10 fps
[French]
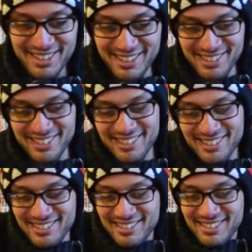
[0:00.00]
Et
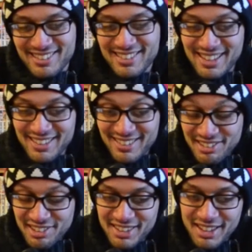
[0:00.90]
euh, ça,
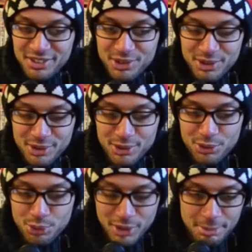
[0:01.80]
ça génial que
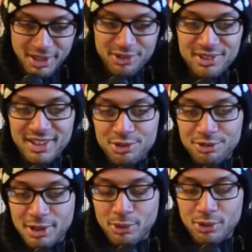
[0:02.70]
tous les personnages ont
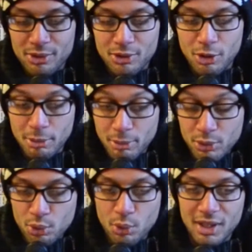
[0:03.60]
vraiment leur
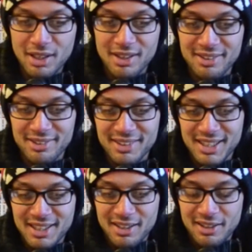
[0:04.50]
moment de gloire.
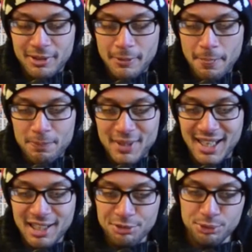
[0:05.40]
Euh,
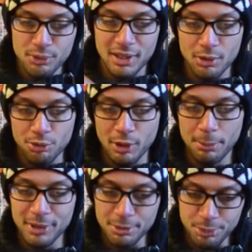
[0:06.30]
à la fois, on
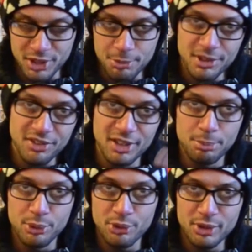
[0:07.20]
voit plein de petites pièces d'un
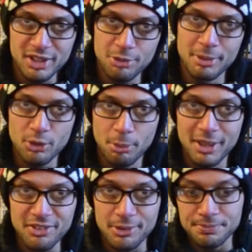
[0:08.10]
puzzle qui se mettent en
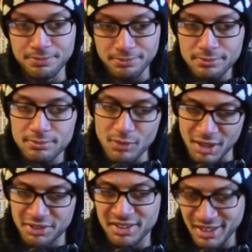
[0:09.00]
place.
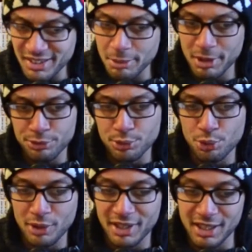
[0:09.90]
C'est très très bien
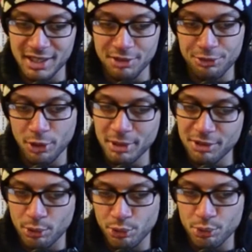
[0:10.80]
foutu avec les, formes et
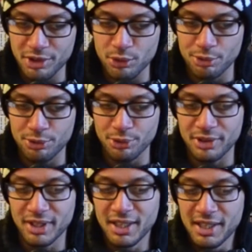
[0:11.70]
les fonctions qui se
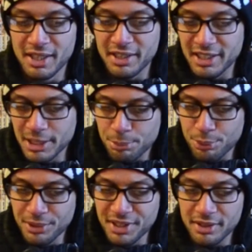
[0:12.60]
confondent. Et
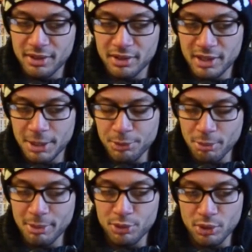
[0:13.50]
puis, euh, et puis
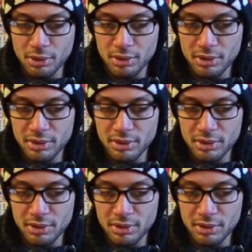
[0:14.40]
en même temps,